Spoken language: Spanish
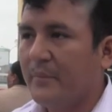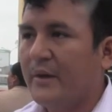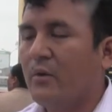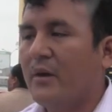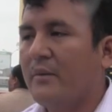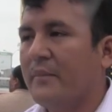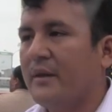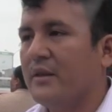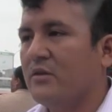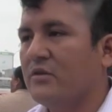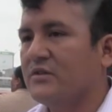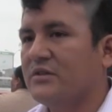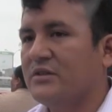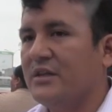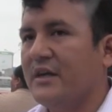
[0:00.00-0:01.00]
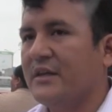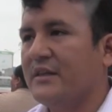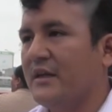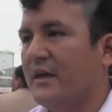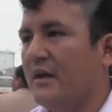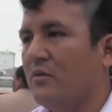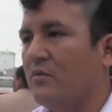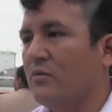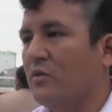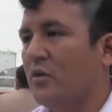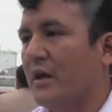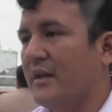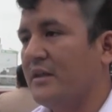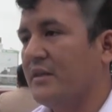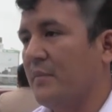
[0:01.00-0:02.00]
pero al menos sí que tengan un
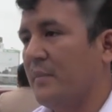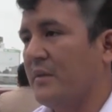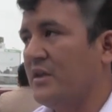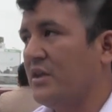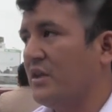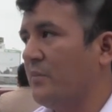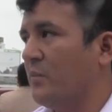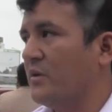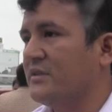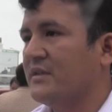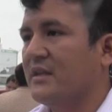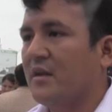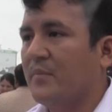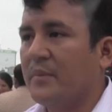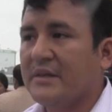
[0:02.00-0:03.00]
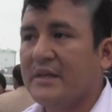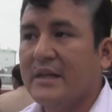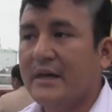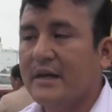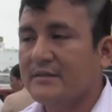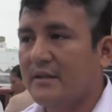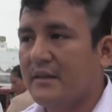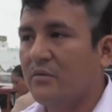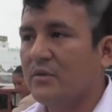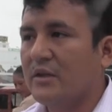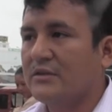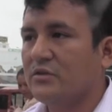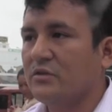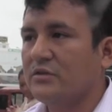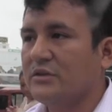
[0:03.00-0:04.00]
local independiente, puede ser de repente la casa de
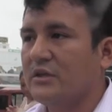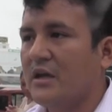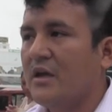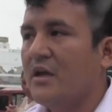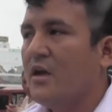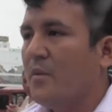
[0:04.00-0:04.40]
una socia,